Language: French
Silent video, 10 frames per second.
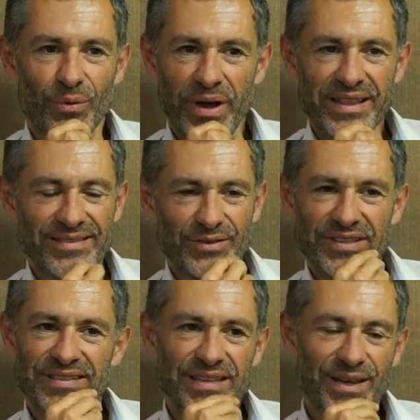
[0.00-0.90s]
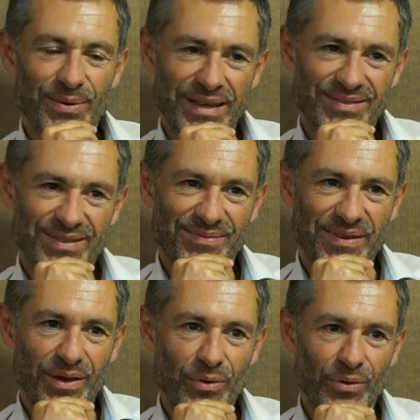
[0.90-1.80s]
Oui, des entités, oui, tout à
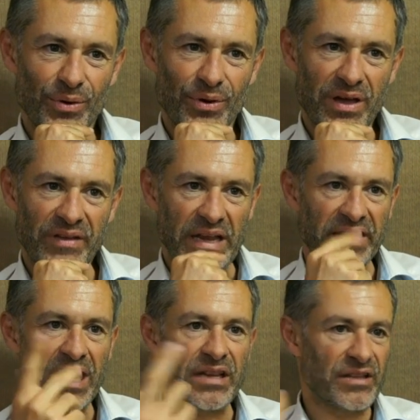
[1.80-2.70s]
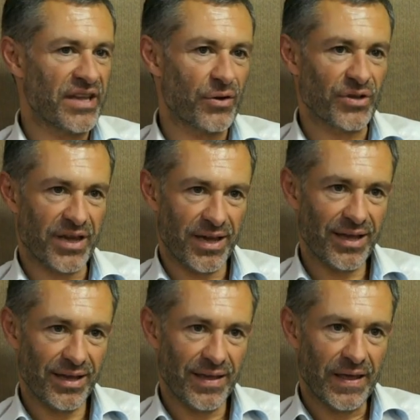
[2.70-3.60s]
fait. Euh, avec lesquelles ils
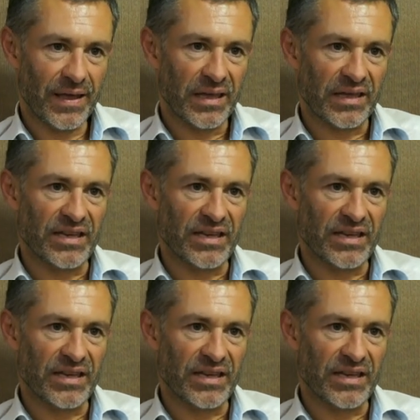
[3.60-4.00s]
dialoguaient mhm.